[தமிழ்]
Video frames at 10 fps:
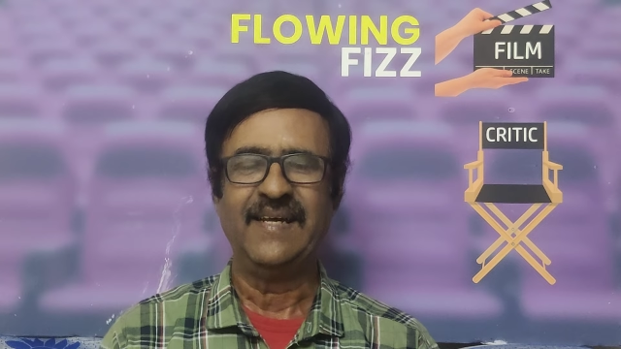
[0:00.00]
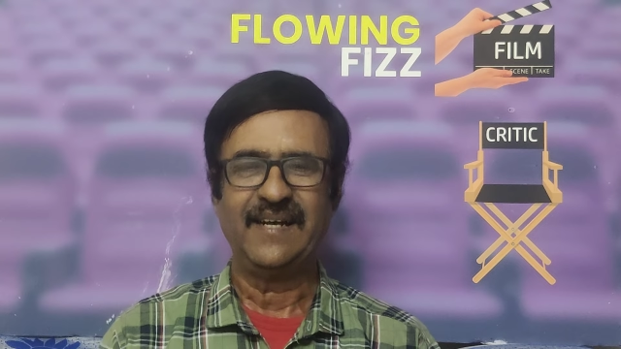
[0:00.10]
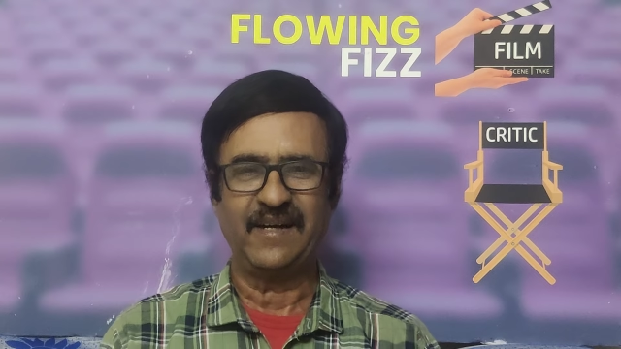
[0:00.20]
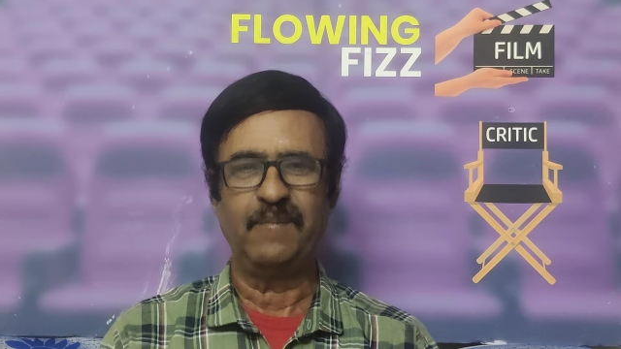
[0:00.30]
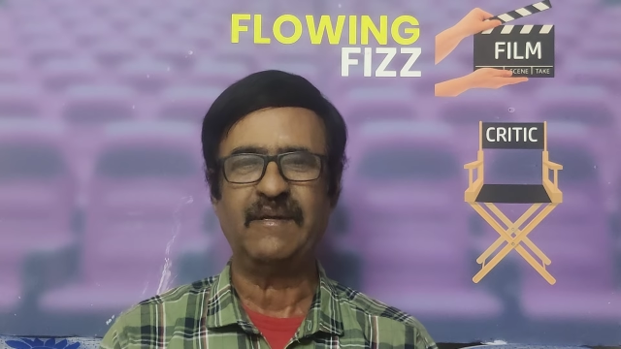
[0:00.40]

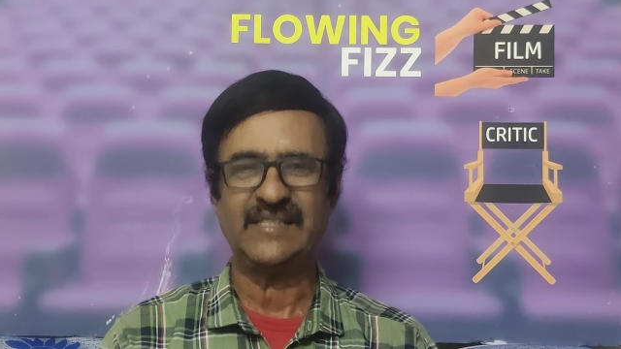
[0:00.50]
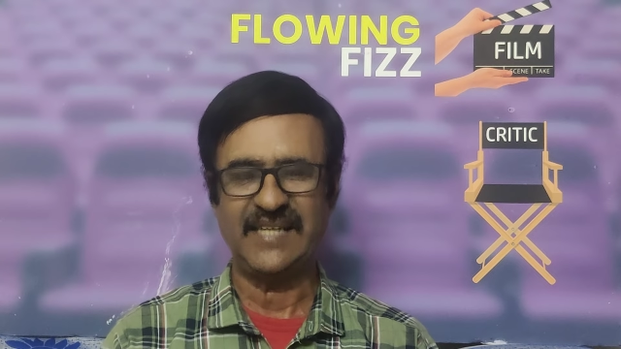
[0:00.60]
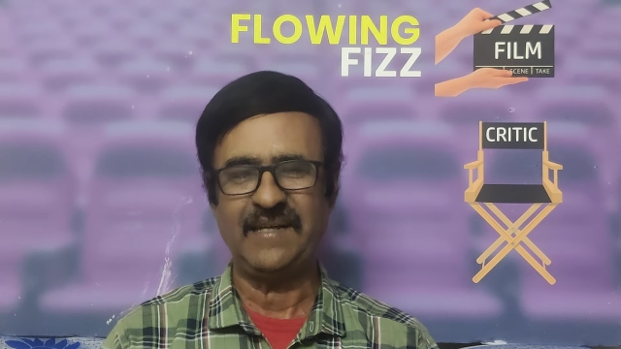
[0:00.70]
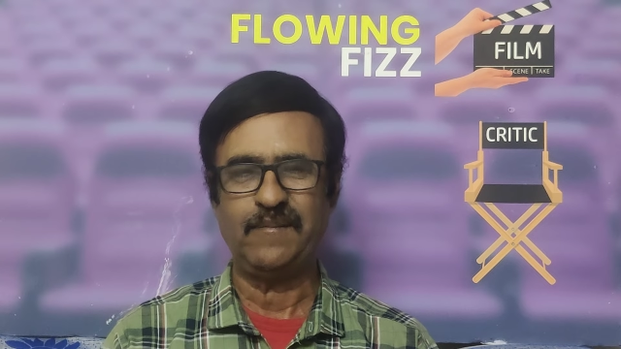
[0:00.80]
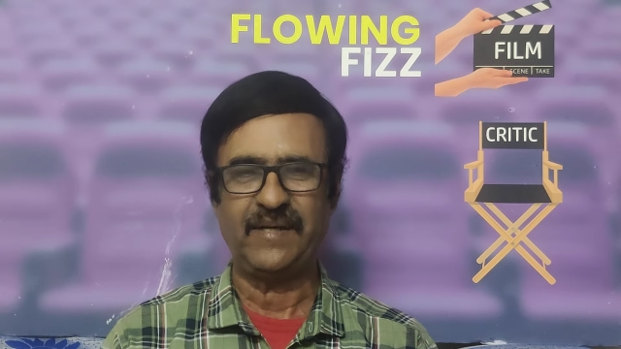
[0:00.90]
ரெண்டு பேரும்
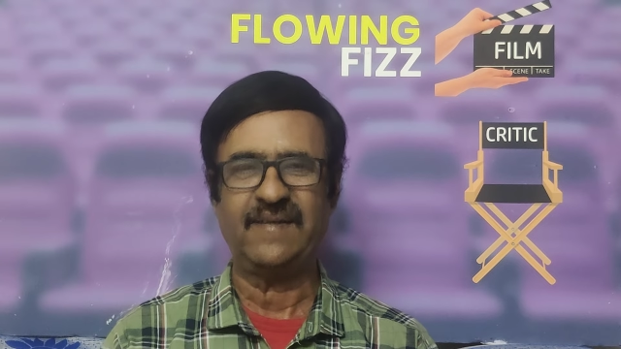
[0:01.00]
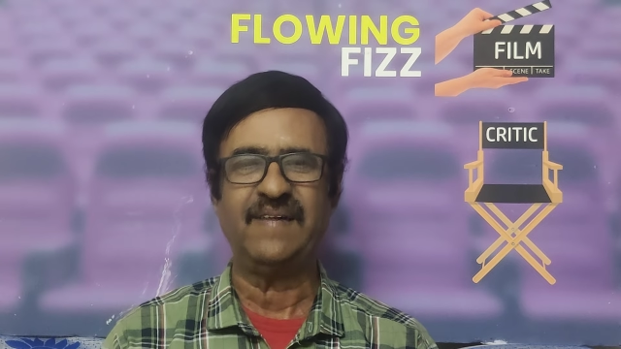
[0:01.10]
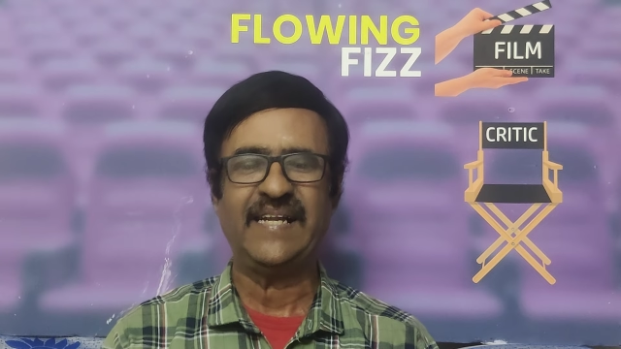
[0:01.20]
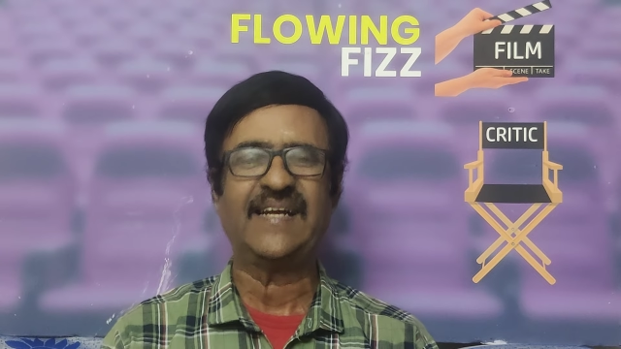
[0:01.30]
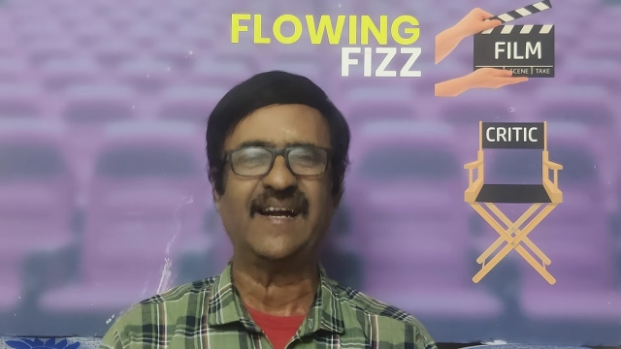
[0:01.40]
செயல்பட்டு
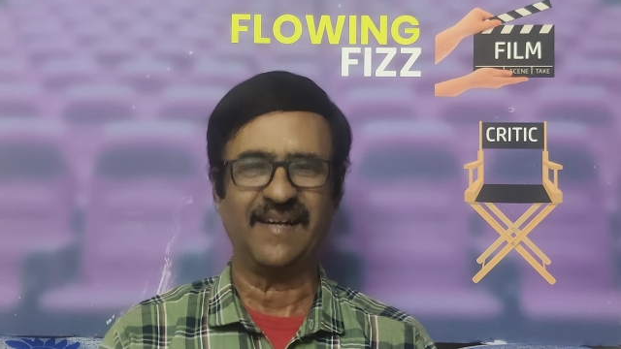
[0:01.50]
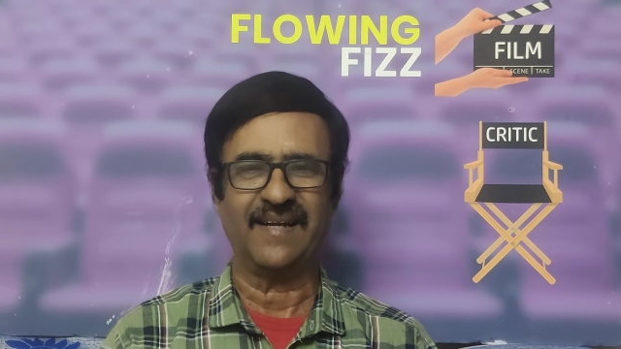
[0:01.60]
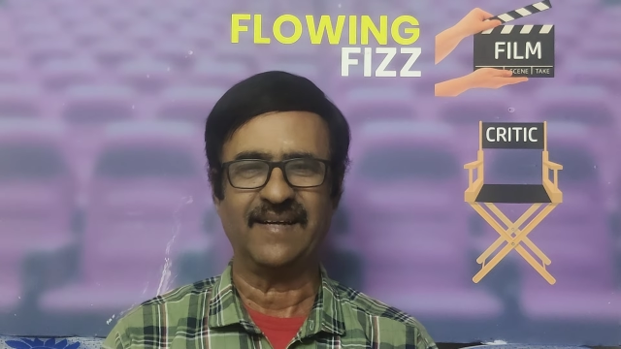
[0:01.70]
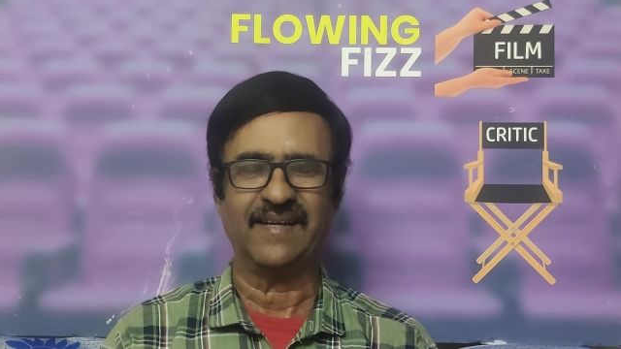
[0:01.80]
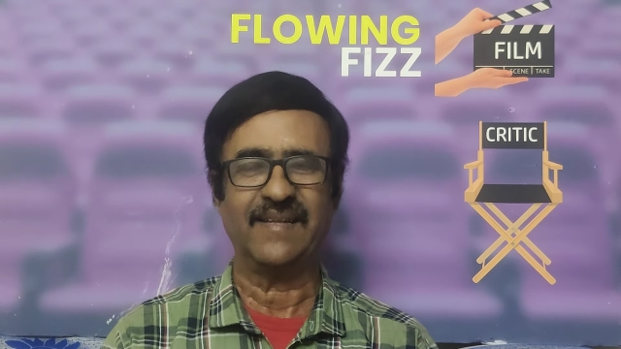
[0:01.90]
வெற்றி
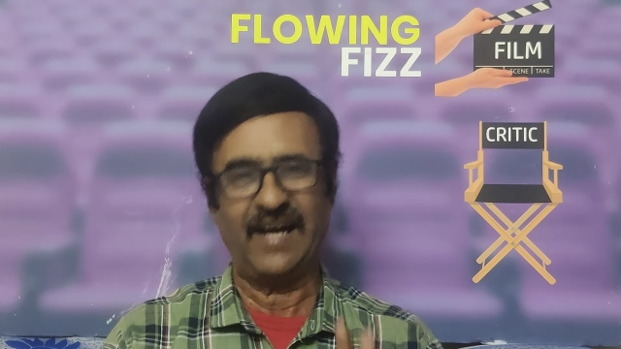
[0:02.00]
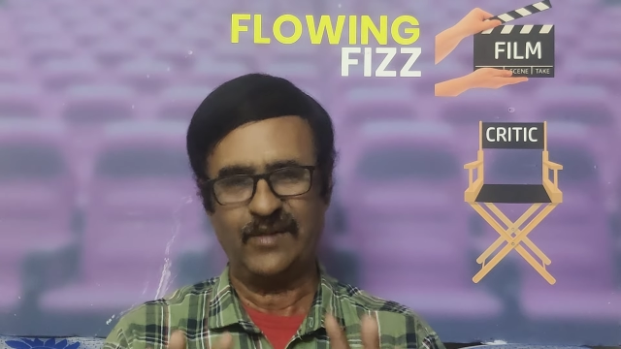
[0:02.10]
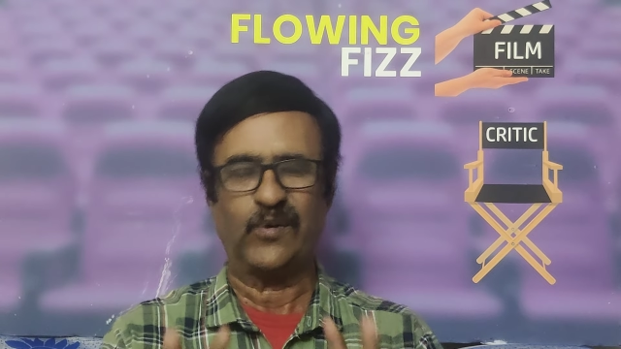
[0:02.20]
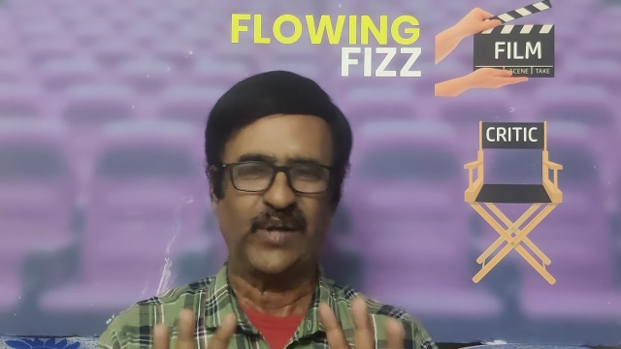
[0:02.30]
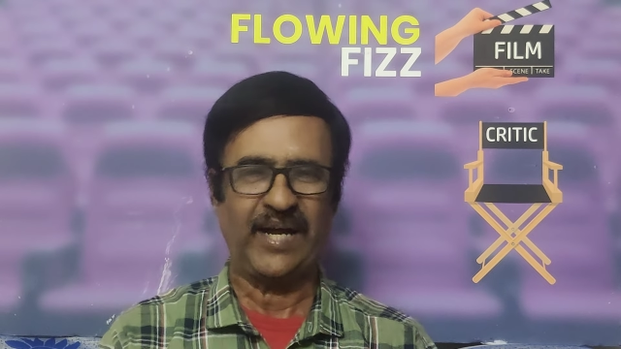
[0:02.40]
காணுங்கிறது தான்
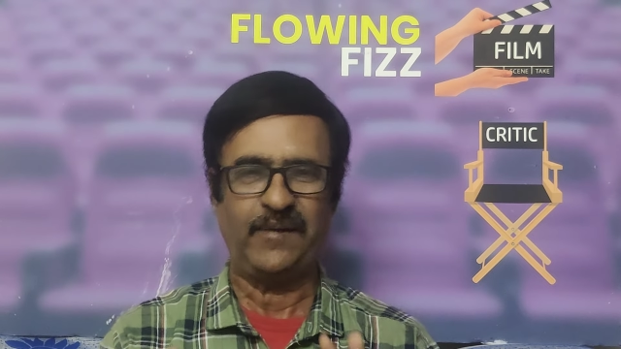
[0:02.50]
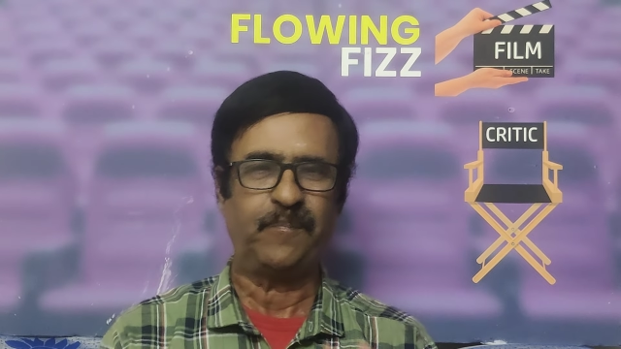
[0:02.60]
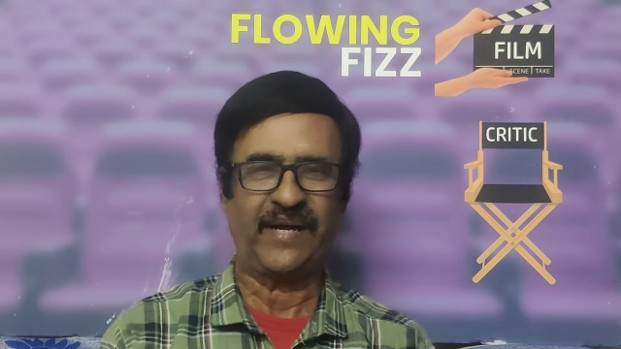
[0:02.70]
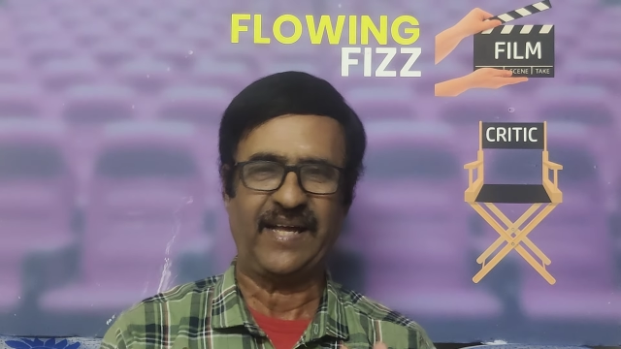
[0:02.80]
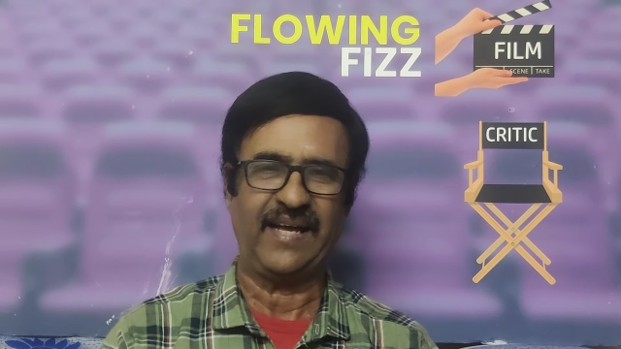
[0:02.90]
அதோட
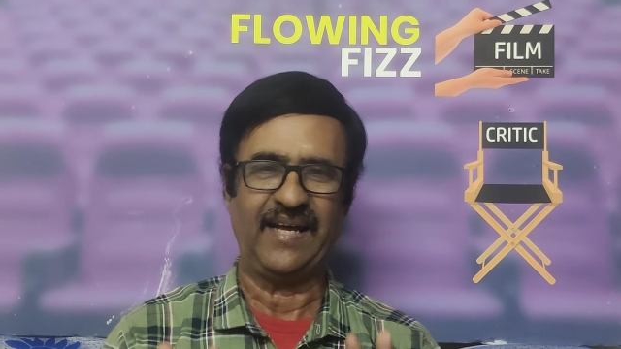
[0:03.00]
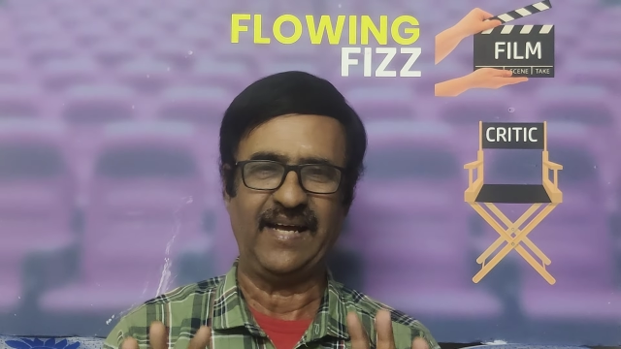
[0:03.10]
அடிப்படை